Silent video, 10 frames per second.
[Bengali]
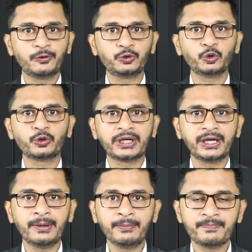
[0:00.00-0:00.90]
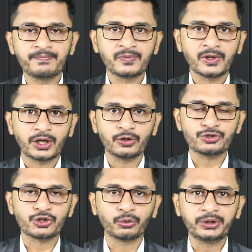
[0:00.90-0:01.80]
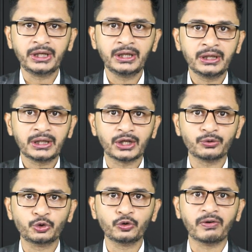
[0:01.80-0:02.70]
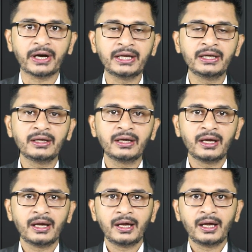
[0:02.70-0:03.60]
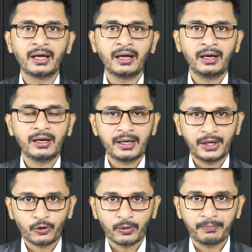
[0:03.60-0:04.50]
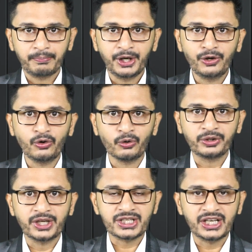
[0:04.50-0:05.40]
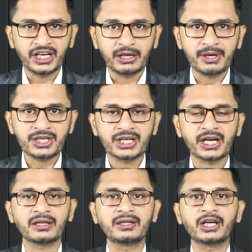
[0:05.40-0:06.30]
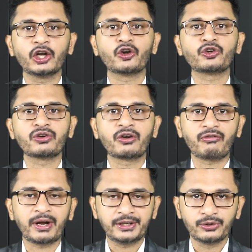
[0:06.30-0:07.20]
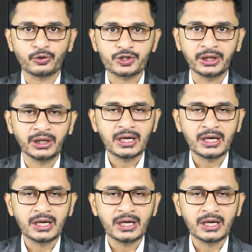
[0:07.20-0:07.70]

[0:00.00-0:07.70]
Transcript: কেউ তুর্কি কেউ সৌদি কেউ দুবাই এরকম ভিন্ন দেশে নেমে সেখান থেকে লন্ডনের ফ্লাইট ধরছেন